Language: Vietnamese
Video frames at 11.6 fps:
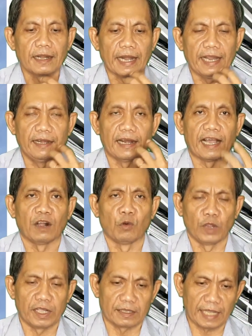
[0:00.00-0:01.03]
đây là
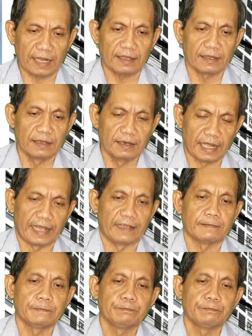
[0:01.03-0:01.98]
nguyên tắc thứ hai